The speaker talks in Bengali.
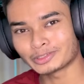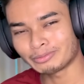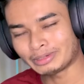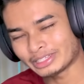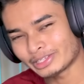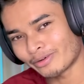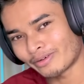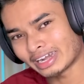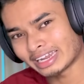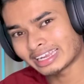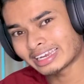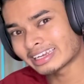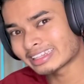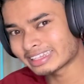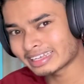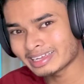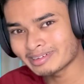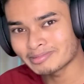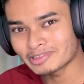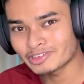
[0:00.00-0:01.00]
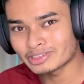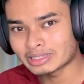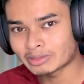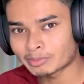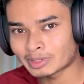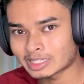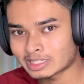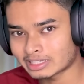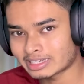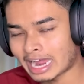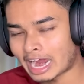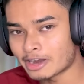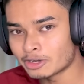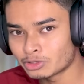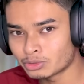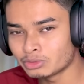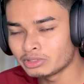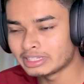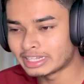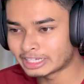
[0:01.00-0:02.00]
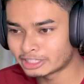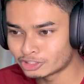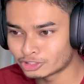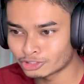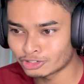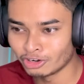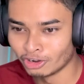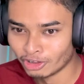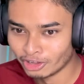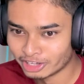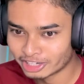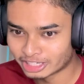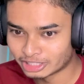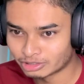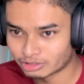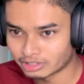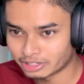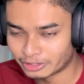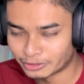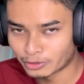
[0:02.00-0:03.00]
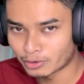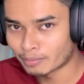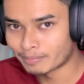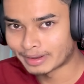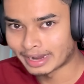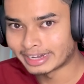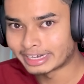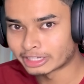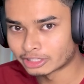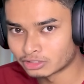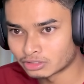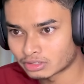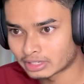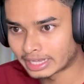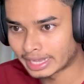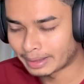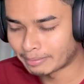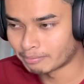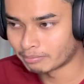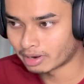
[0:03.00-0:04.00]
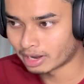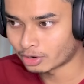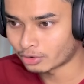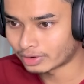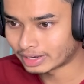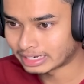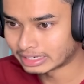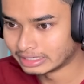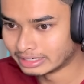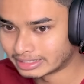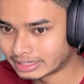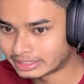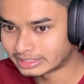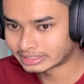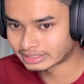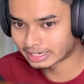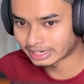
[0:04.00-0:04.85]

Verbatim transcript: তোমাদের অনেকের দেখে মনে হতে পারে যে কার্টুন দেখছো কিন্তু এরকম না এটা কিন্তু গেম আর অনেক ইন্টারেস্টিং